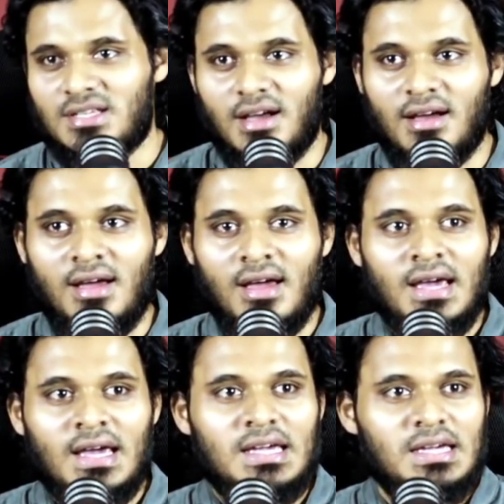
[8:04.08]
பேசுங்க
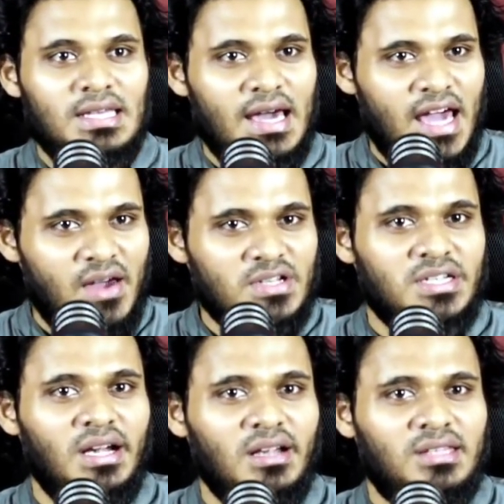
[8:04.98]
இதே
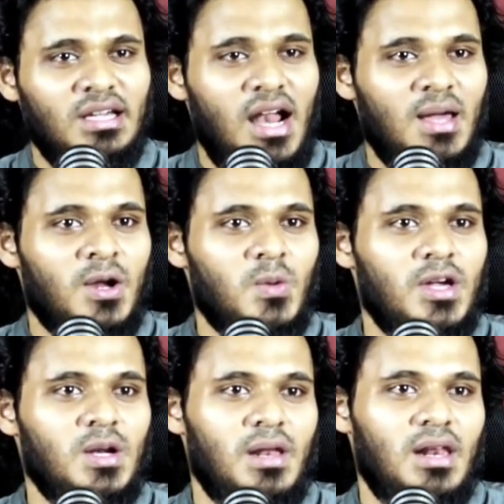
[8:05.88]
விஷயத்தை நாளை
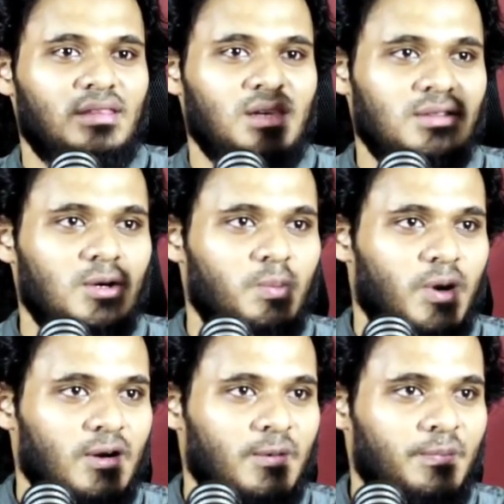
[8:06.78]
மறுமையிலும் அல்லா
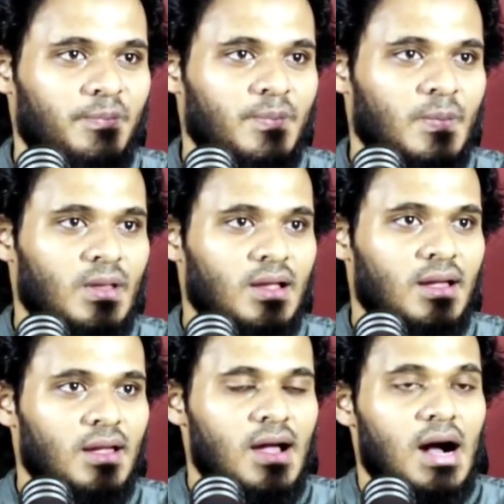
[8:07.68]
தேர்ந்தெடுப்பான்
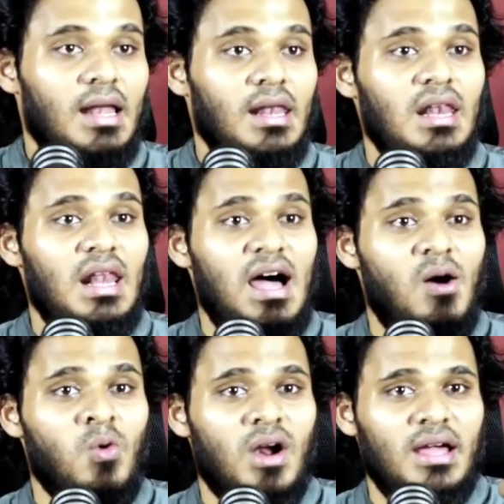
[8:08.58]

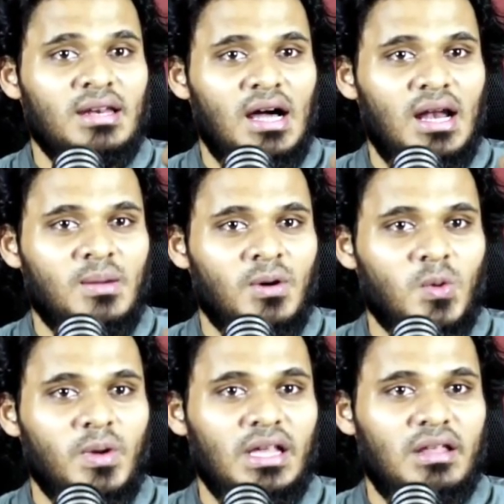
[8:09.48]
அல்லாஹ் உங்களை நாளை
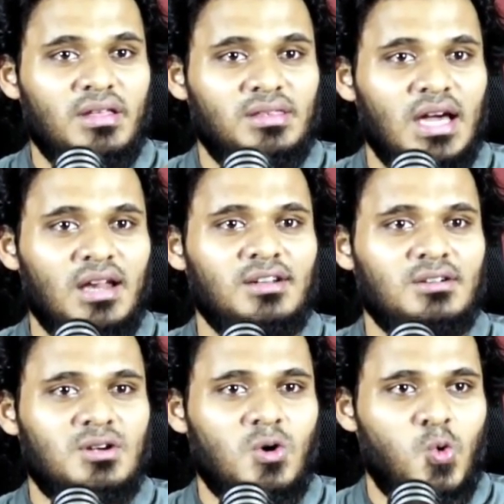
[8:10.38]
மறுமையில் அதை
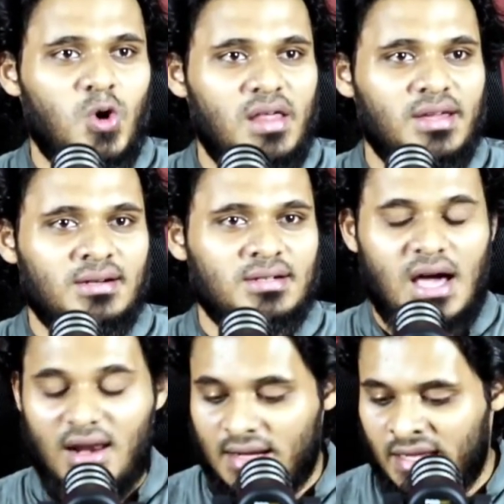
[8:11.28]
தேர்ந்தெடுக்க கூடாது
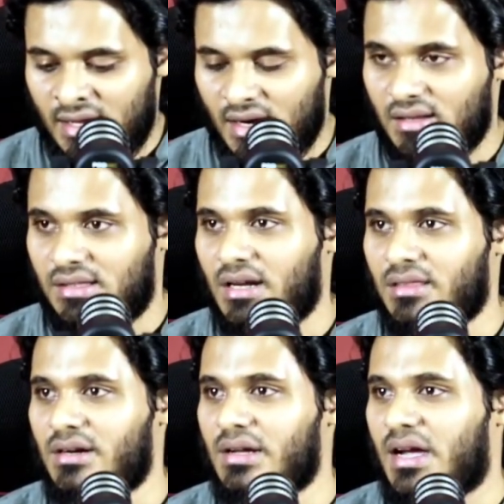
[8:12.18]
என்றால் நீங்கள்
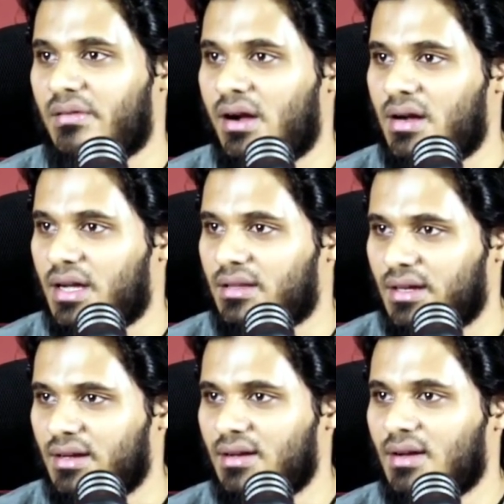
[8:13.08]
தேர்ந்தெடுக்க
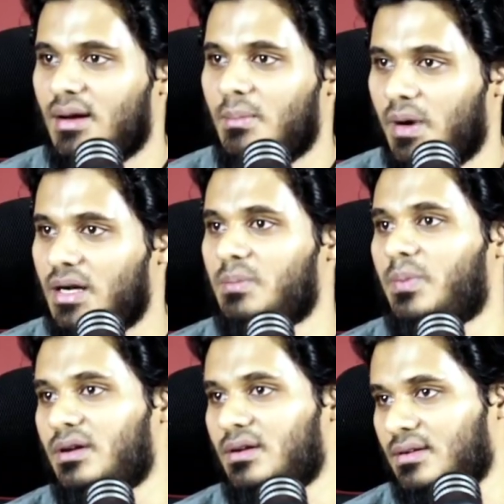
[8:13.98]
வேண்டியது
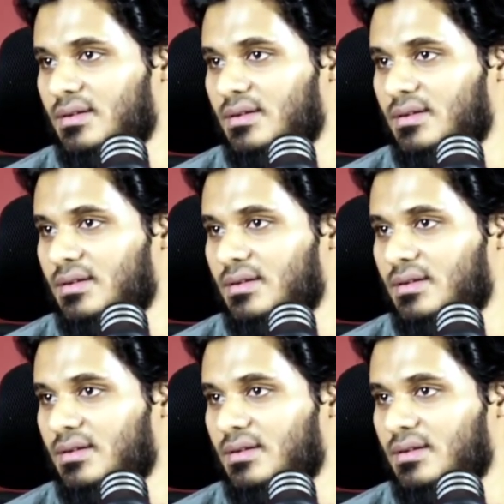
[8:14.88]
மன்னிப்பை